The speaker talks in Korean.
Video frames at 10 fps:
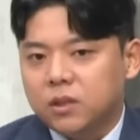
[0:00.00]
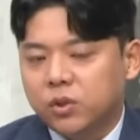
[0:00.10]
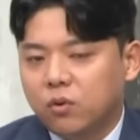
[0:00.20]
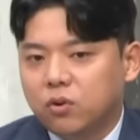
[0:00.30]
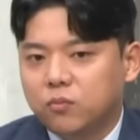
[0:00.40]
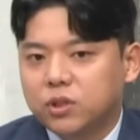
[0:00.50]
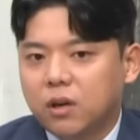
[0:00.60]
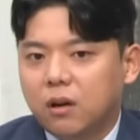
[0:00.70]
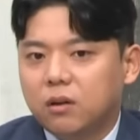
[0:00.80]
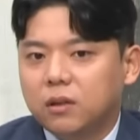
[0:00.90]
지원금
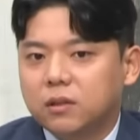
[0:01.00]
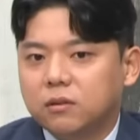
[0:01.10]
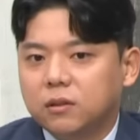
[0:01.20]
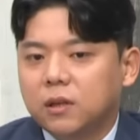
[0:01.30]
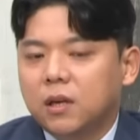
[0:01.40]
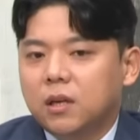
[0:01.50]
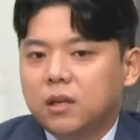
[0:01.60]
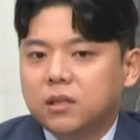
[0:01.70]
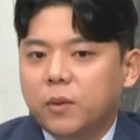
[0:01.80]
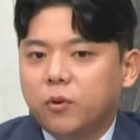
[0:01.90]
문제와 관련돼서는
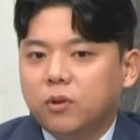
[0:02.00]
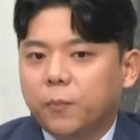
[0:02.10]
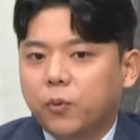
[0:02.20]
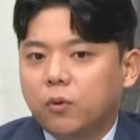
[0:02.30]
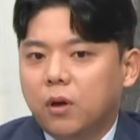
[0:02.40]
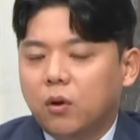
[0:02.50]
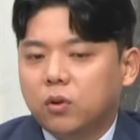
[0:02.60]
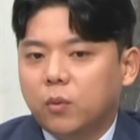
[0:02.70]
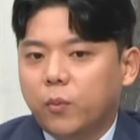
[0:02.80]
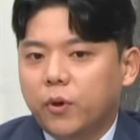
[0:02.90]
이재명 대표가
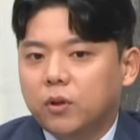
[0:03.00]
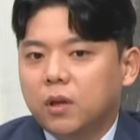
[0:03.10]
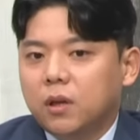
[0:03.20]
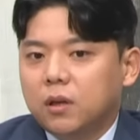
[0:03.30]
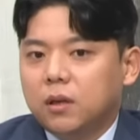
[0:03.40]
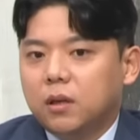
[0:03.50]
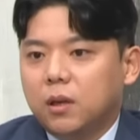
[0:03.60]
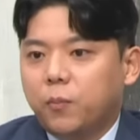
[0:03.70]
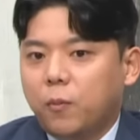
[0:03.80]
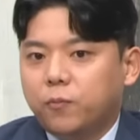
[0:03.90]
어떻게 보면 이
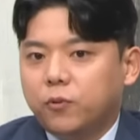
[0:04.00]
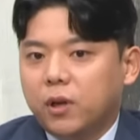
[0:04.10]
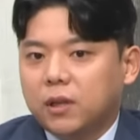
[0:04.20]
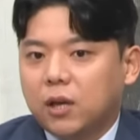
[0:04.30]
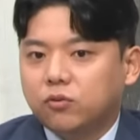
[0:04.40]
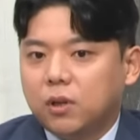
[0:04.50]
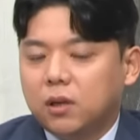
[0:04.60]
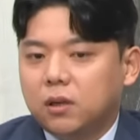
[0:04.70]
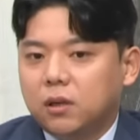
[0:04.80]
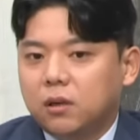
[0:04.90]
입법부의
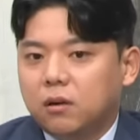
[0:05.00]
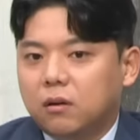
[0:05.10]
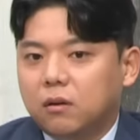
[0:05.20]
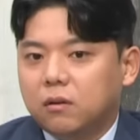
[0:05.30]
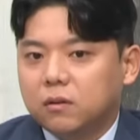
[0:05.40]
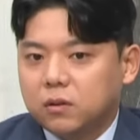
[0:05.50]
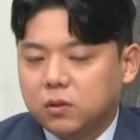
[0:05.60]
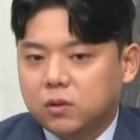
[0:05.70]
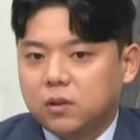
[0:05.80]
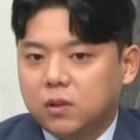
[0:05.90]
다수당을 어,
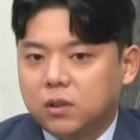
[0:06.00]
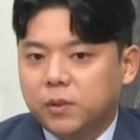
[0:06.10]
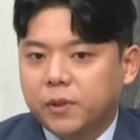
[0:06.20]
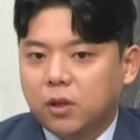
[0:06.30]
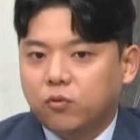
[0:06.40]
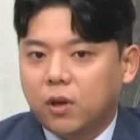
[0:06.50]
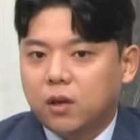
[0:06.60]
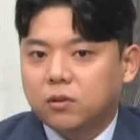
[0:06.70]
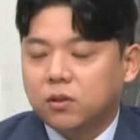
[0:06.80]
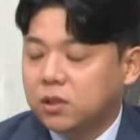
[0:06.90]
21대
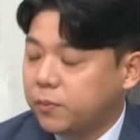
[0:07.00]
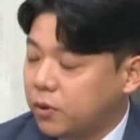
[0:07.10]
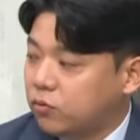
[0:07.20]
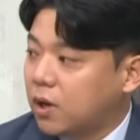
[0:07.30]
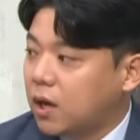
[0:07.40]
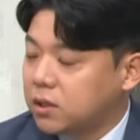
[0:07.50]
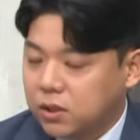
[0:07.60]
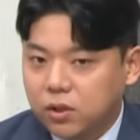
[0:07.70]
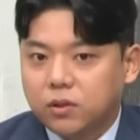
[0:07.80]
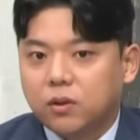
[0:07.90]
국회에 이어서 22대
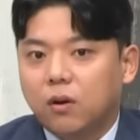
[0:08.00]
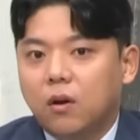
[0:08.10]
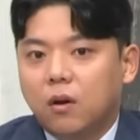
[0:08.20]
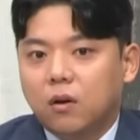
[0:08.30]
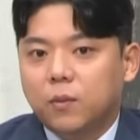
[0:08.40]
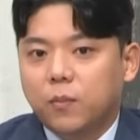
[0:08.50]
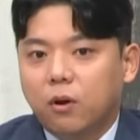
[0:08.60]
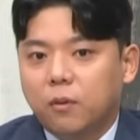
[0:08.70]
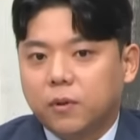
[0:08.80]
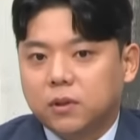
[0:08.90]
국회까지 이어서 어,
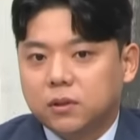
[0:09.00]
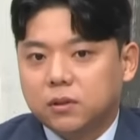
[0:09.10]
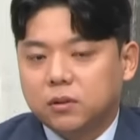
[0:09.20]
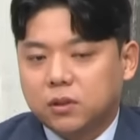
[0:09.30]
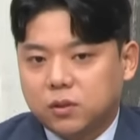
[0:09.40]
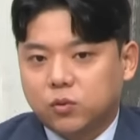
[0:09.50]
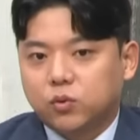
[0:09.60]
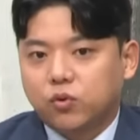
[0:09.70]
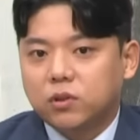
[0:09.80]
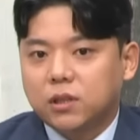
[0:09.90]
임명을 그
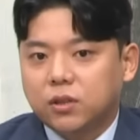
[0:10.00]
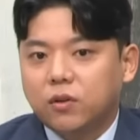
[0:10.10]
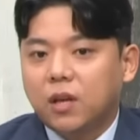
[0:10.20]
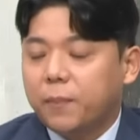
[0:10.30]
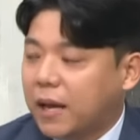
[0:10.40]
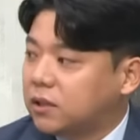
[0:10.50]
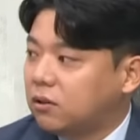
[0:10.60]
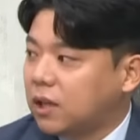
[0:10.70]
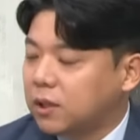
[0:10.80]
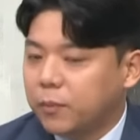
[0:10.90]
주권자들의 선택을 받은
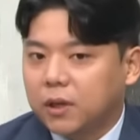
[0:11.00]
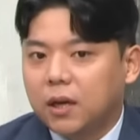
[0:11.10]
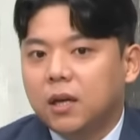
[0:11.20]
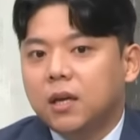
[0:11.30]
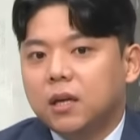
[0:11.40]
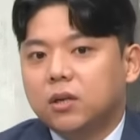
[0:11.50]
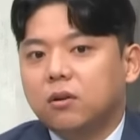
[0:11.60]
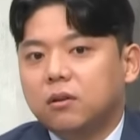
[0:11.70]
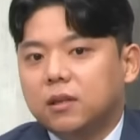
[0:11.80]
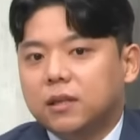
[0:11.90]
것 아닙니까?
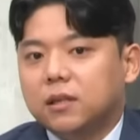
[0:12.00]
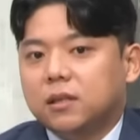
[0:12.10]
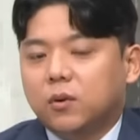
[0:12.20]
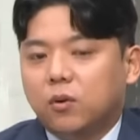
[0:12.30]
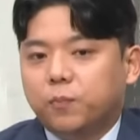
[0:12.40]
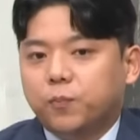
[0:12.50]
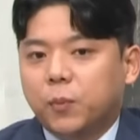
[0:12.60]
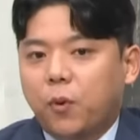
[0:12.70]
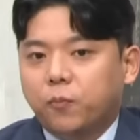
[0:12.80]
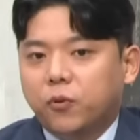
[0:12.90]
그런 입법,
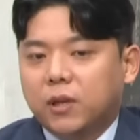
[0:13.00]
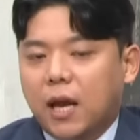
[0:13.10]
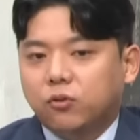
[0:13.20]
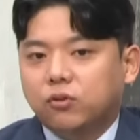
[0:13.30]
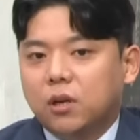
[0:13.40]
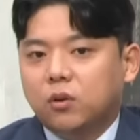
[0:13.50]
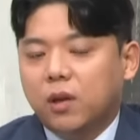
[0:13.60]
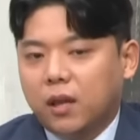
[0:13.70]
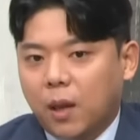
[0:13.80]
입법부의 다수당의